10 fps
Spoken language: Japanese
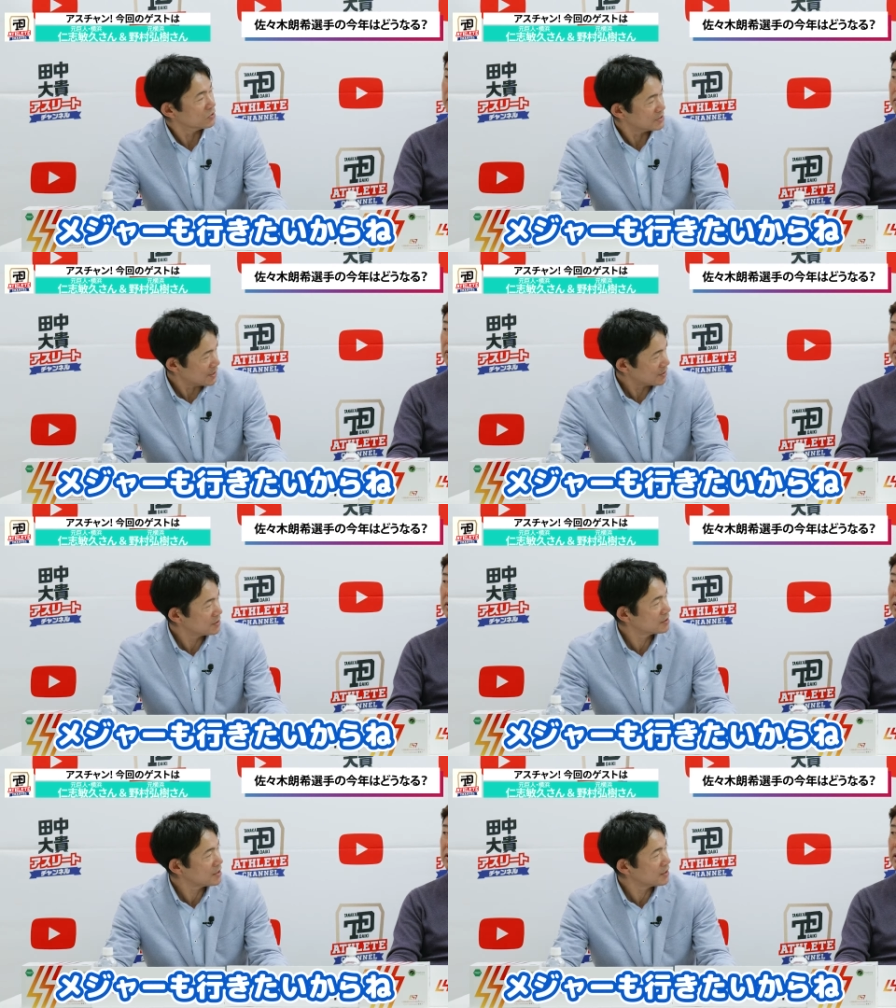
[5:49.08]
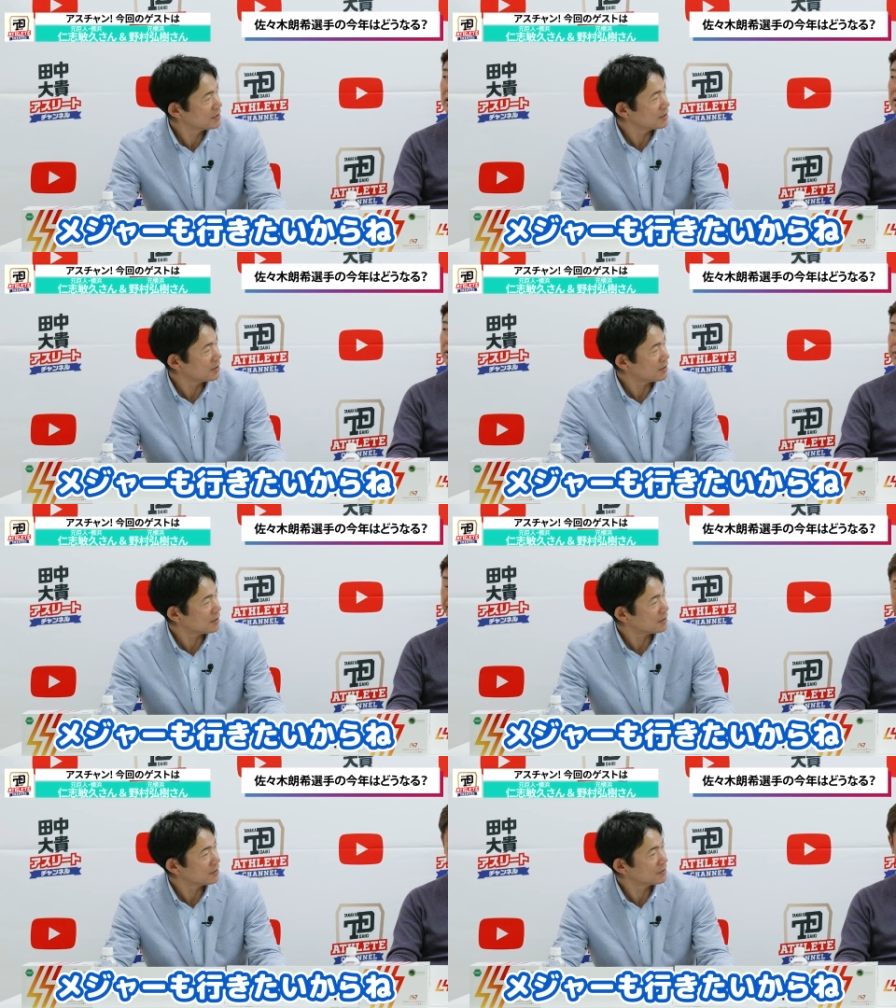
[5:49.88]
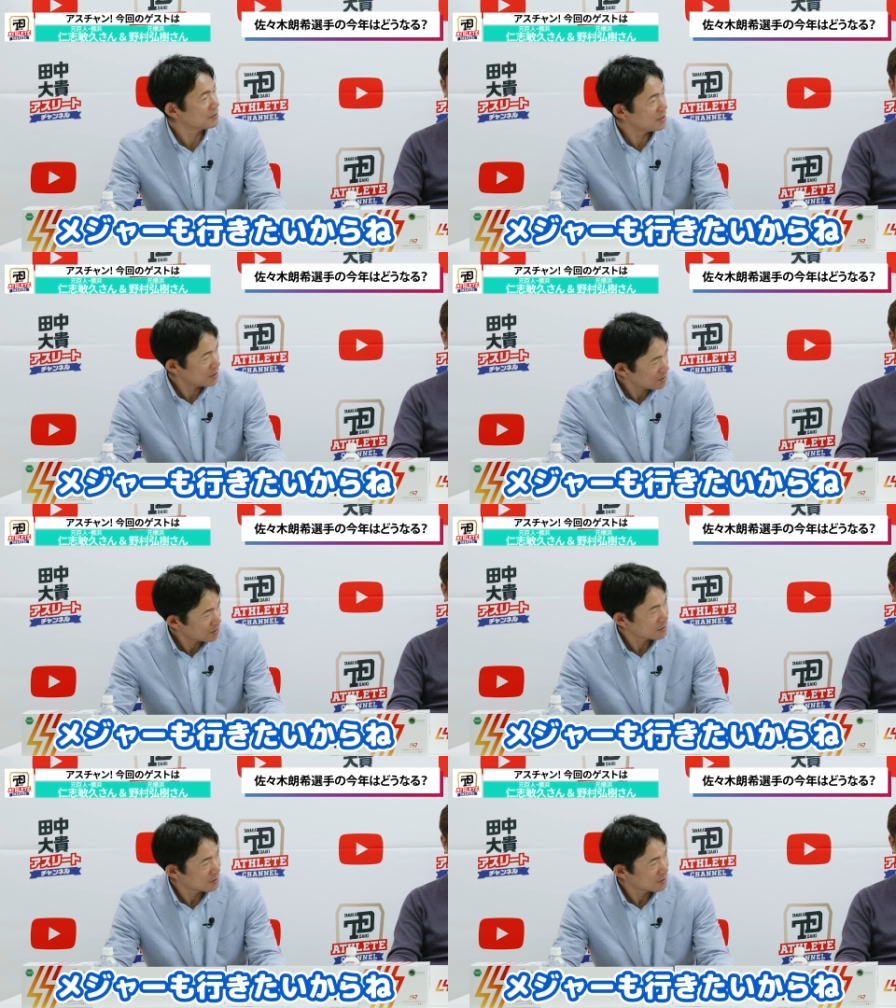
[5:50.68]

ーもさ、行きたいから、ね、